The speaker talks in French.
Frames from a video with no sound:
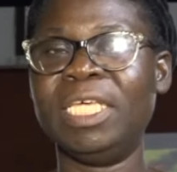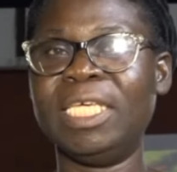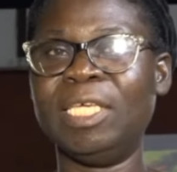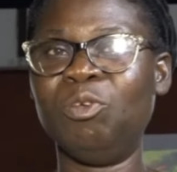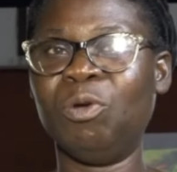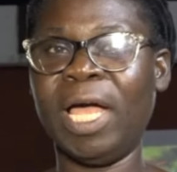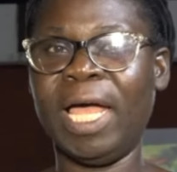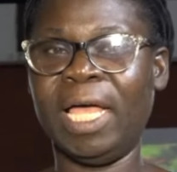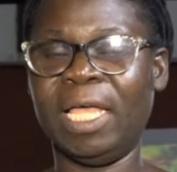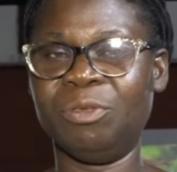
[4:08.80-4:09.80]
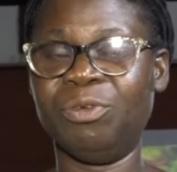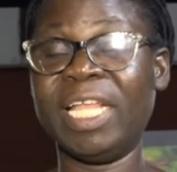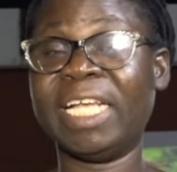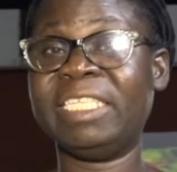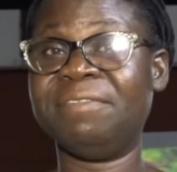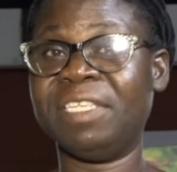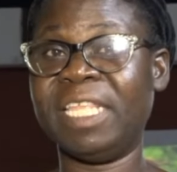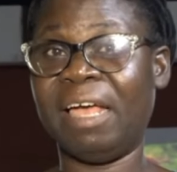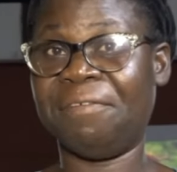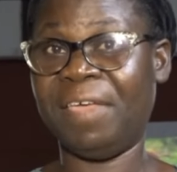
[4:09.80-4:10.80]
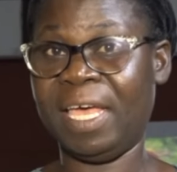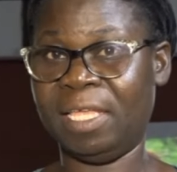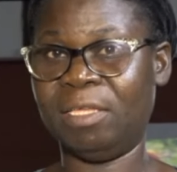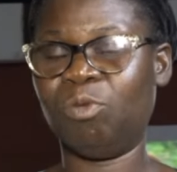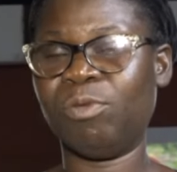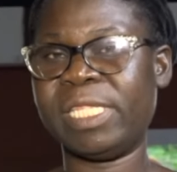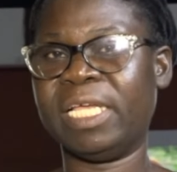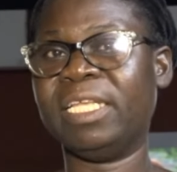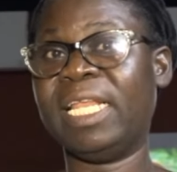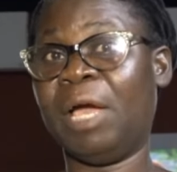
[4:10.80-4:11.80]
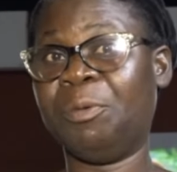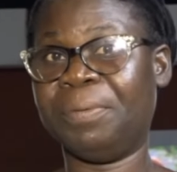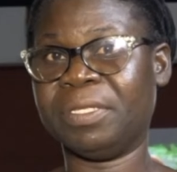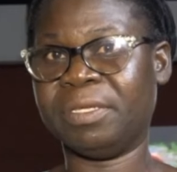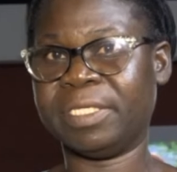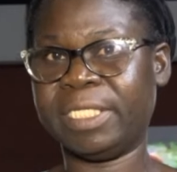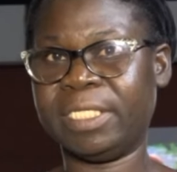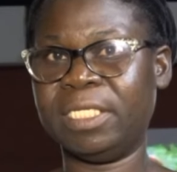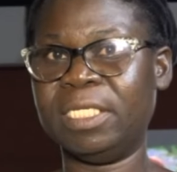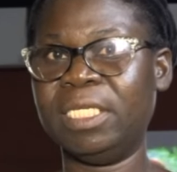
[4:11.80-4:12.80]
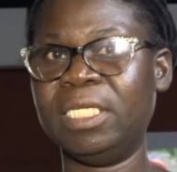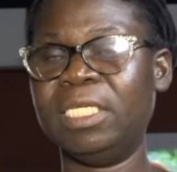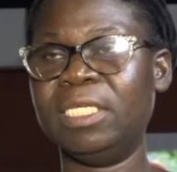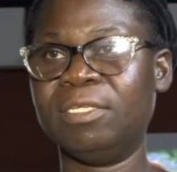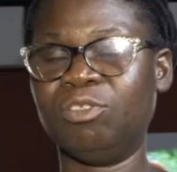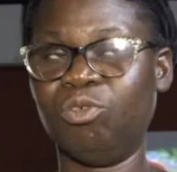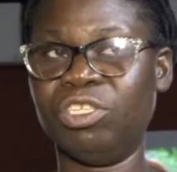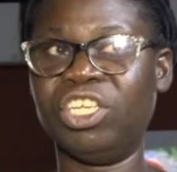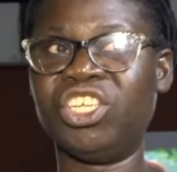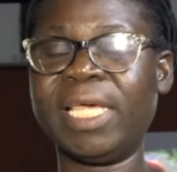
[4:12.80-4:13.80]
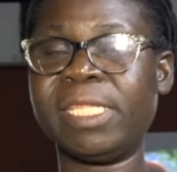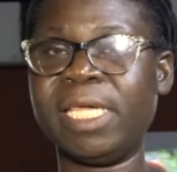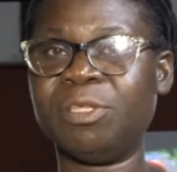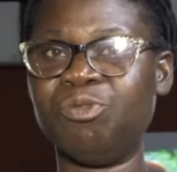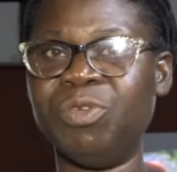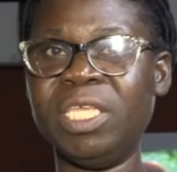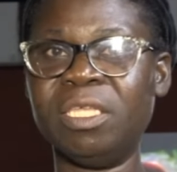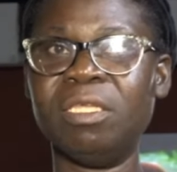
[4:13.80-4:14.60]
il y aura une activité à faire concernant la repentance. Donc déjà cette nuit,